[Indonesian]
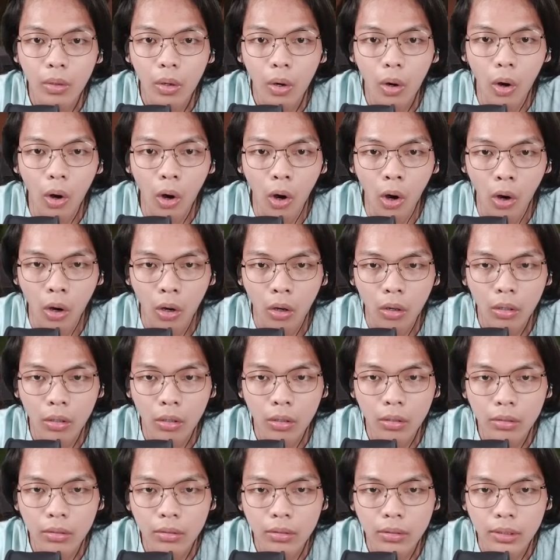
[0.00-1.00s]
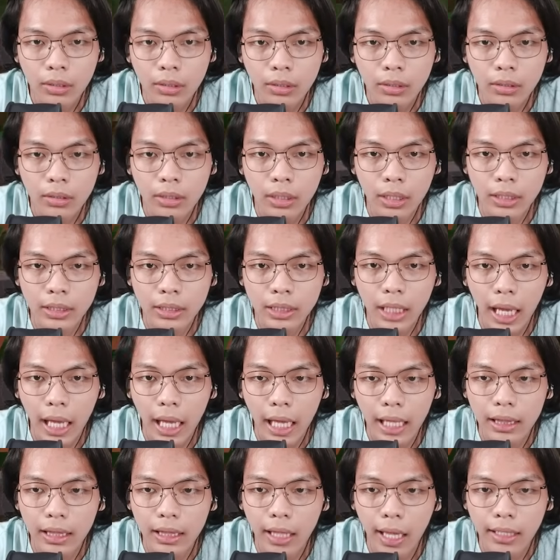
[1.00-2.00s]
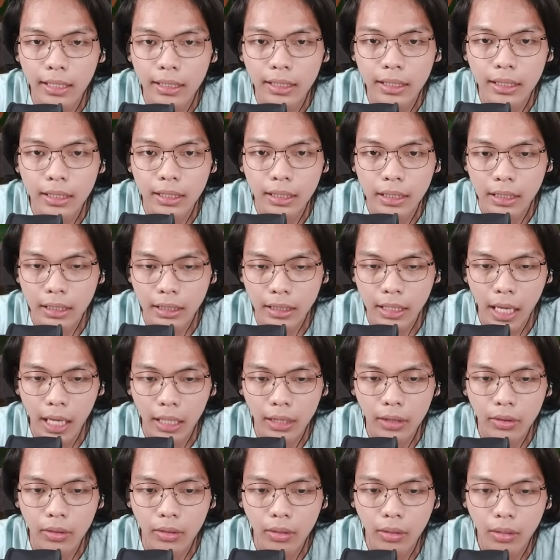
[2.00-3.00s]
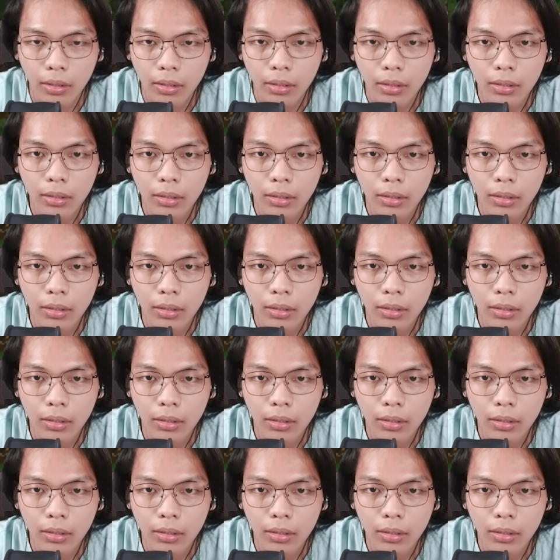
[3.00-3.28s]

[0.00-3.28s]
Oh, ternyata dia toh.